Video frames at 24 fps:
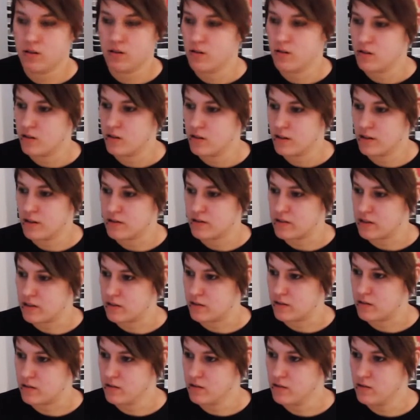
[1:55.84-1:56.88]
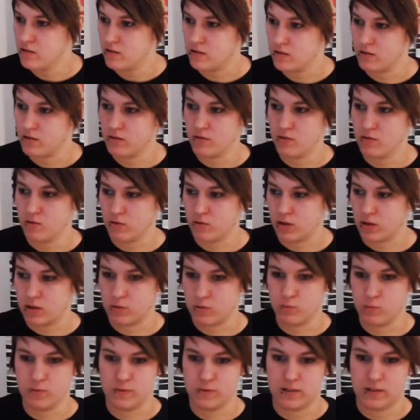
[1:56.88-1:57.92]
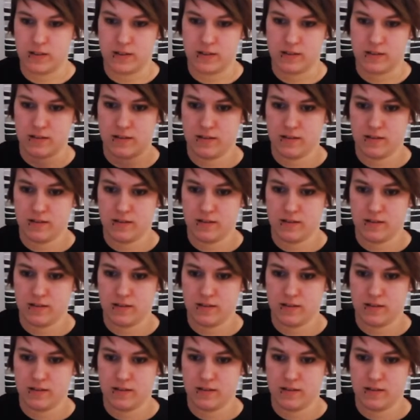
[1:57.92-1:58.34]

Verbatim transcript: Ihr seht, ne? Oder du siehst.